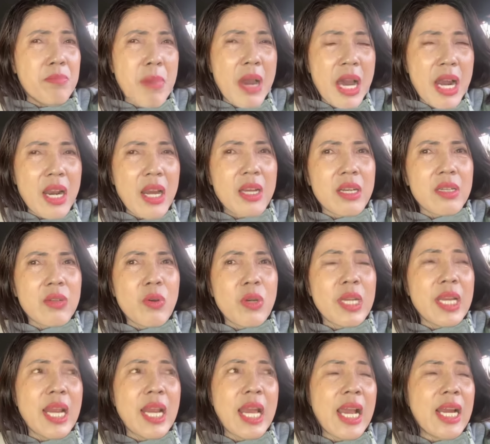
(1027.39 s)
ba lần
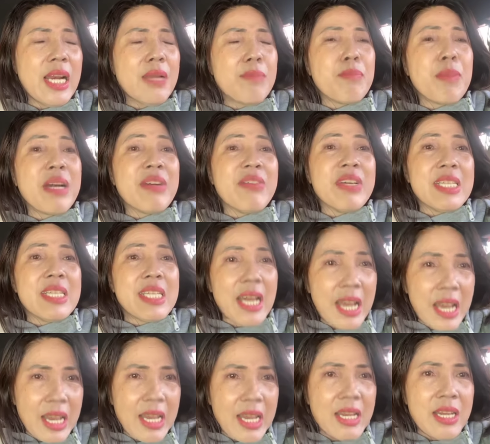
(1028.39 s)
có nghĩa hai lần bà về
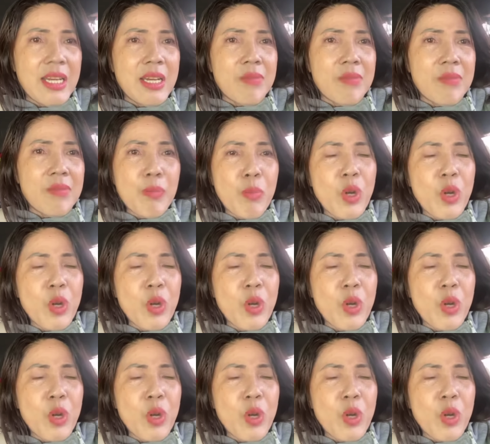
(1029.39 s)
nhà và ừ.